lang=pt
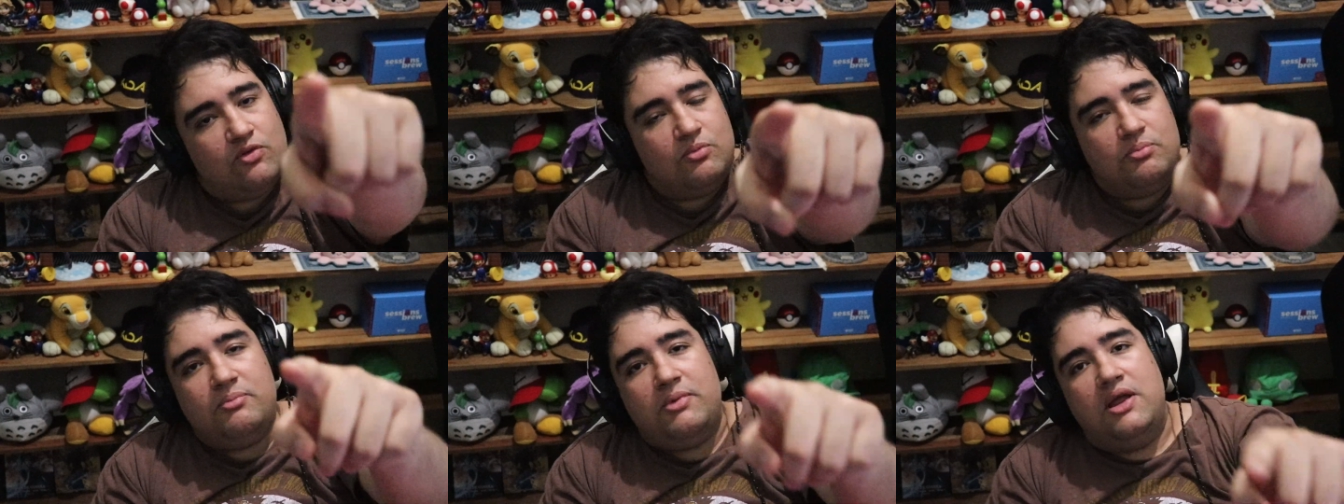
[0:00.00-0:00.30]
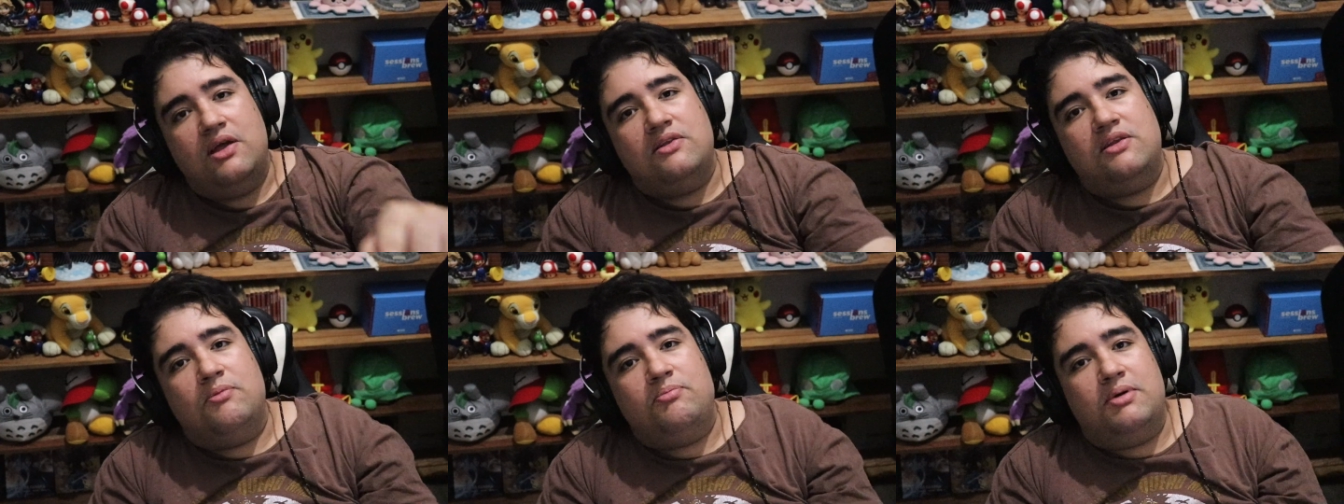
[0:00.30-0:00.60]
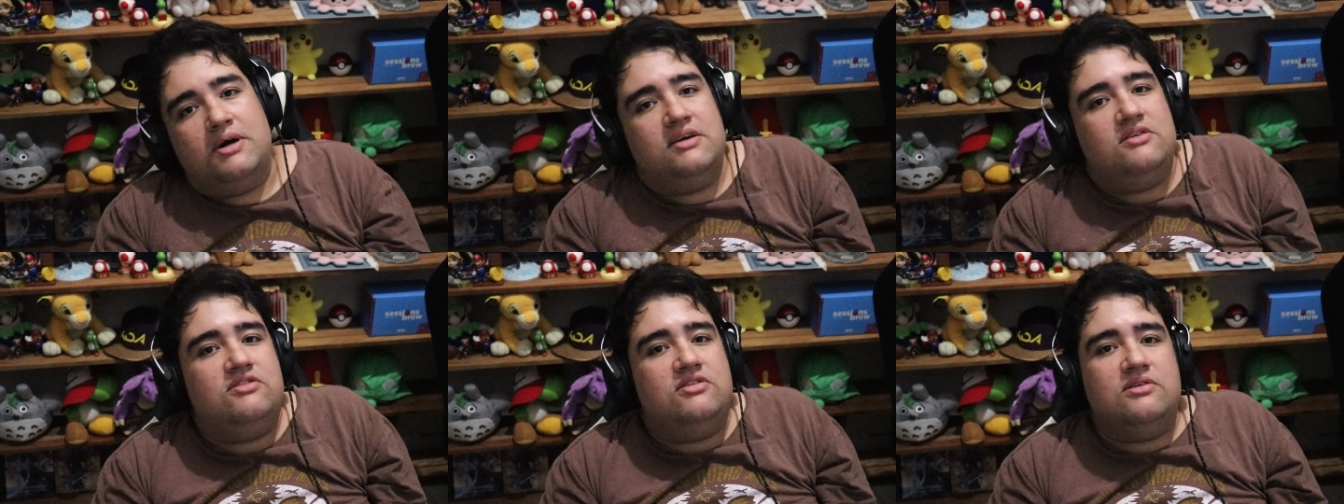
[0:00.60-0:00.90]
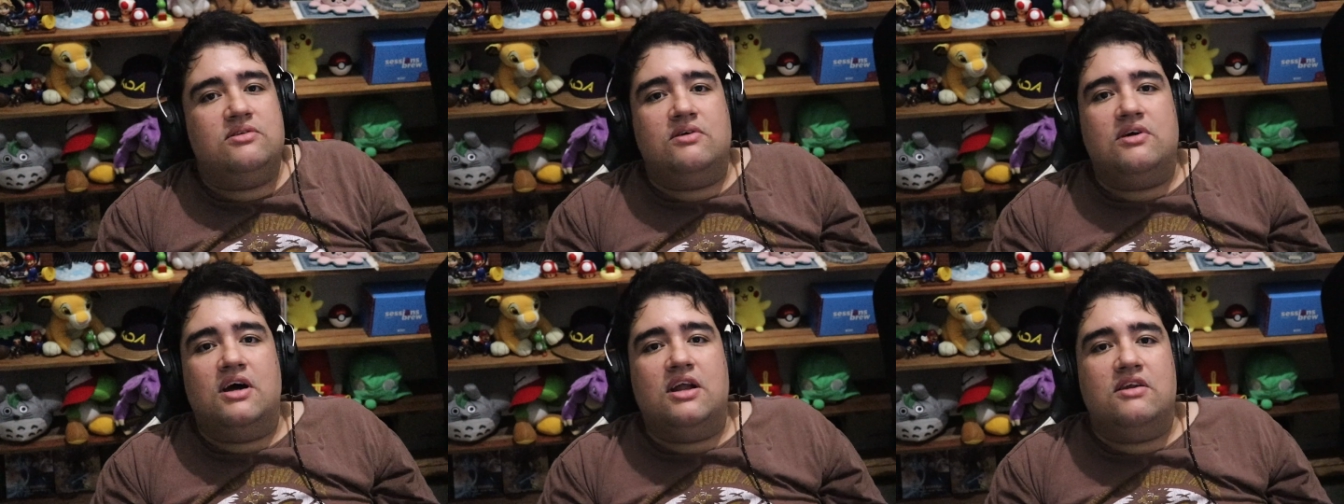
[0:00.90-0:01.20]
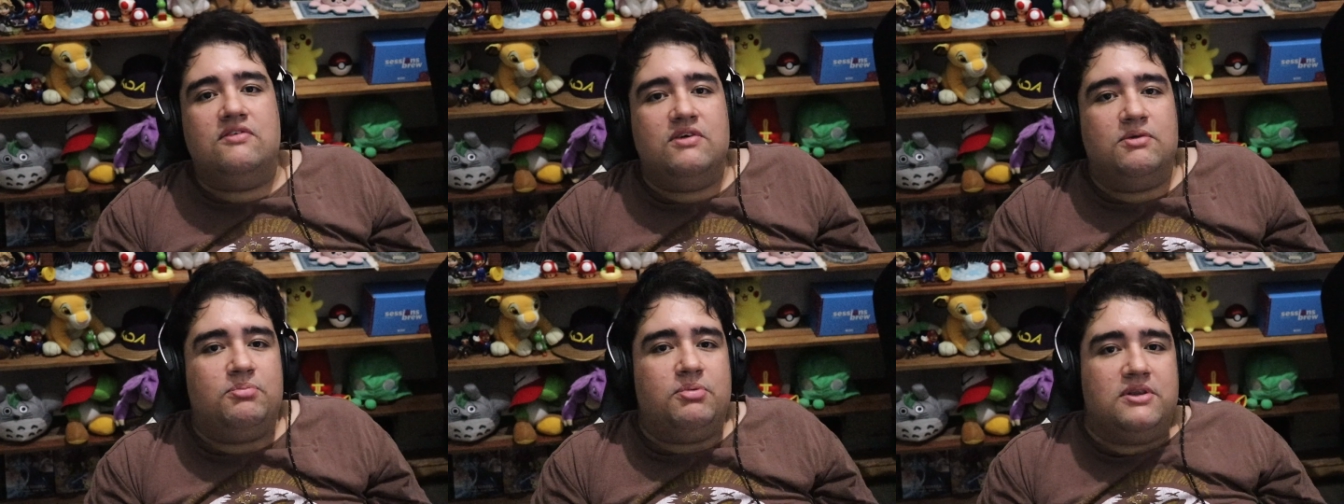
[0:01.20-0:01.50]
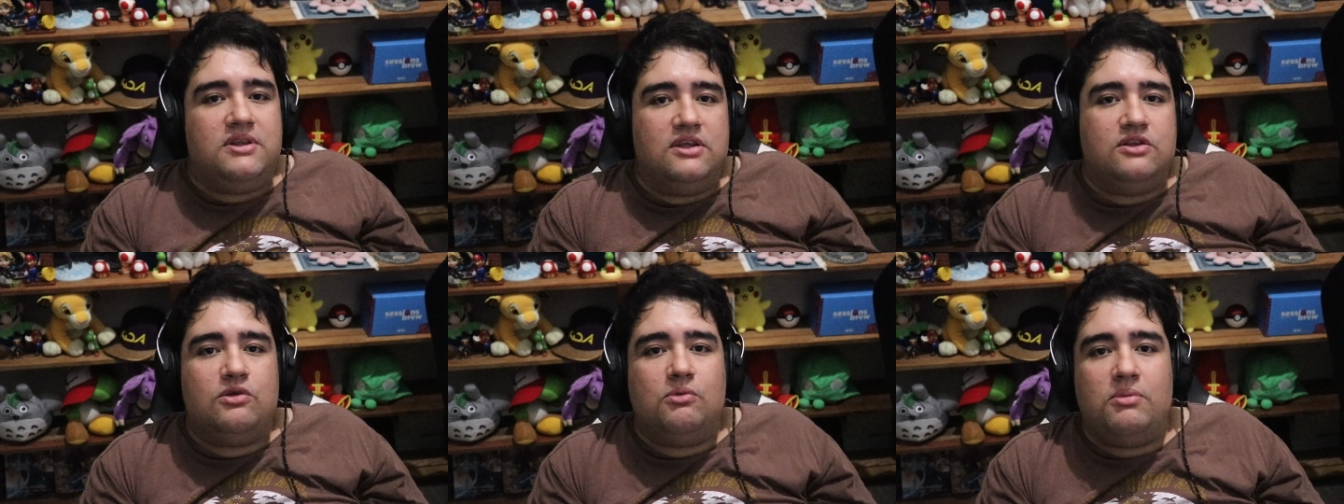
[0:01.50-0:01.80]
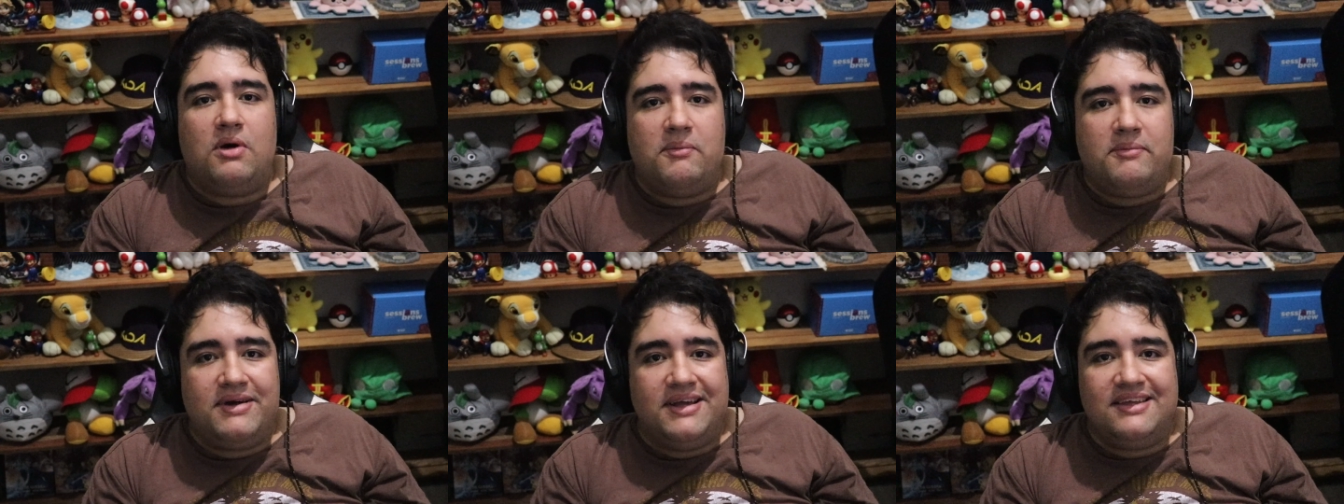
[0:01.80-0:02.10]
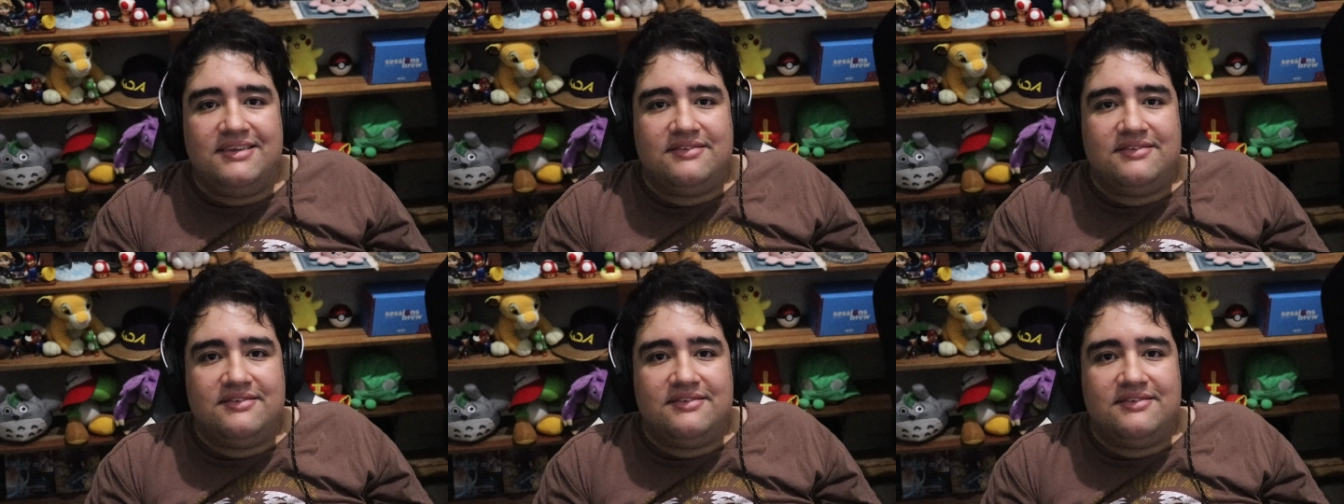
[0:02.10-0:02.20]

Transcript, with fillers: No meio da partida, o cara vai poder tomar uma